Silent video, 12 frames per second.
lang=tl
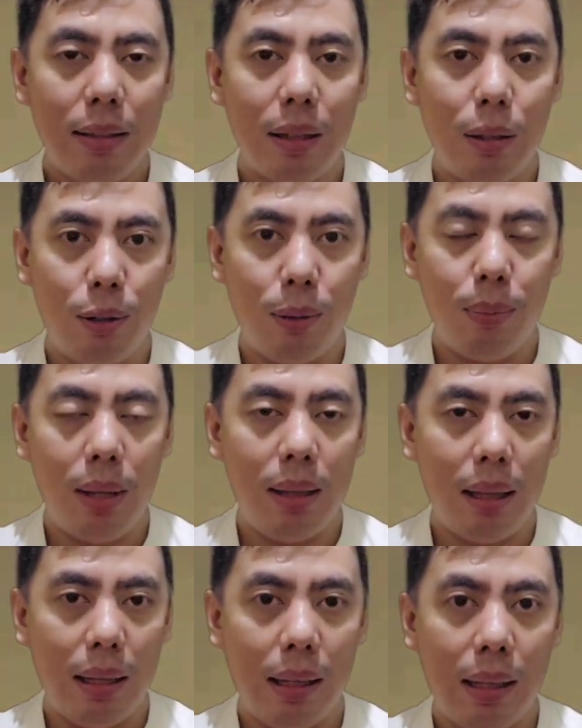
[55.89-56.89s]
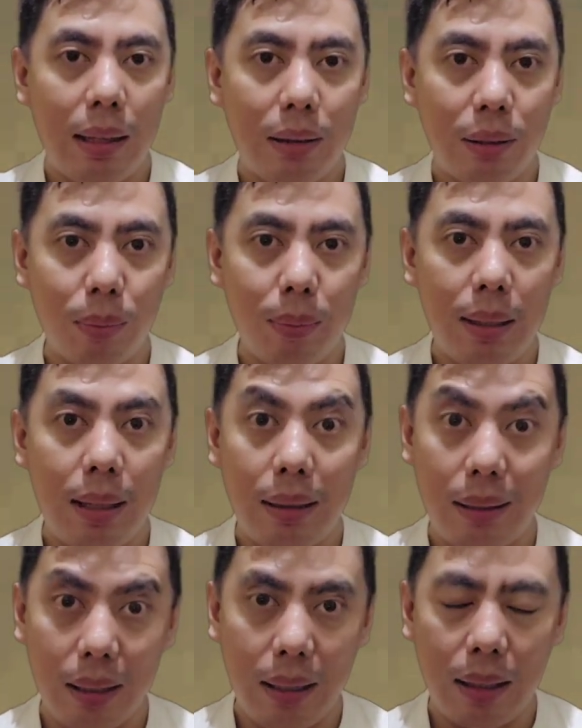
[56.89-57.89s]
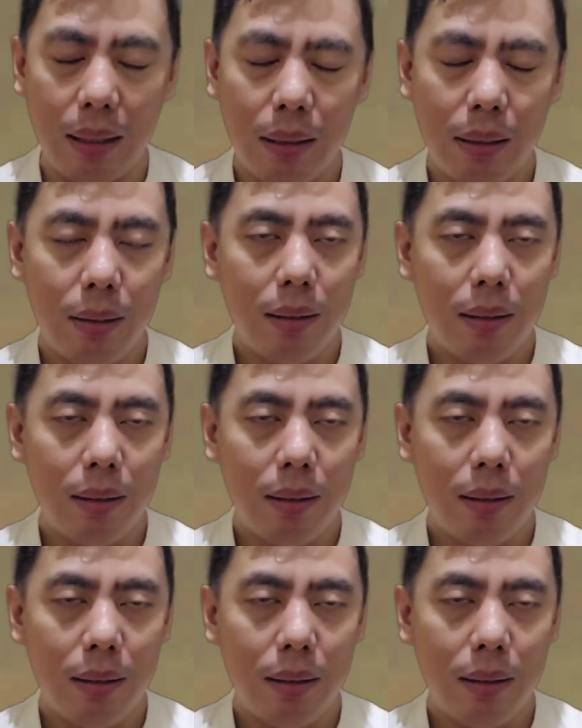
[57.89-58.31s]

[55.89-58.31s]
sa loob ng NAIA Terminal 3?